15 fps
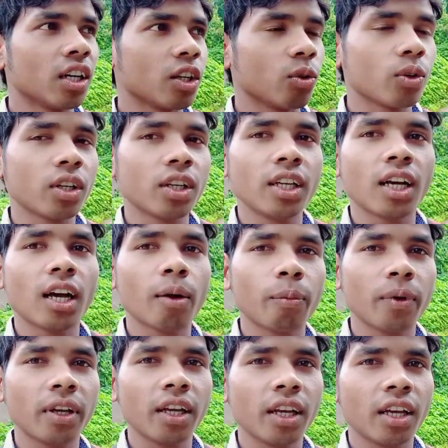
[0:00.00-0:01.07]
क्योंकि यहाँ
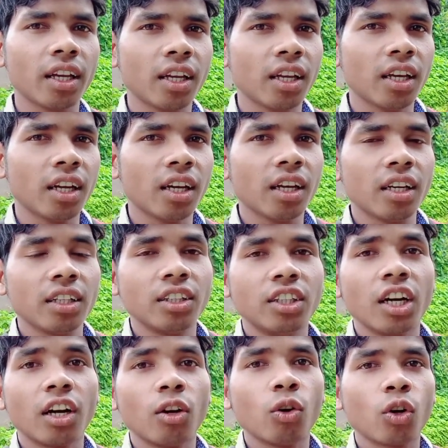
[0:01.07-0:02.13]
पे
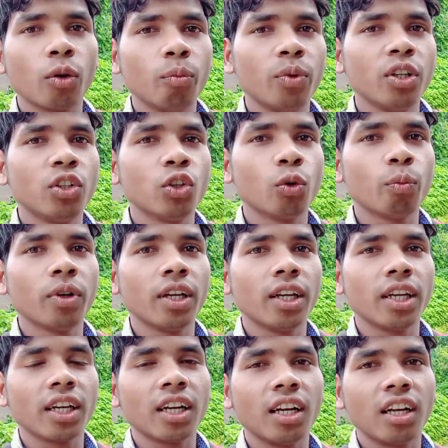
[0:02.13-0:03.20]
जंगलों के बीचों में
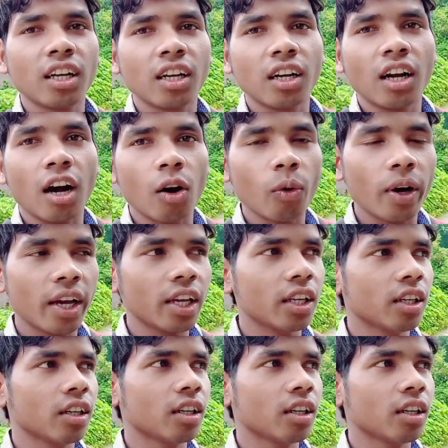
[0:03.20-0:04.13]
एक गांव है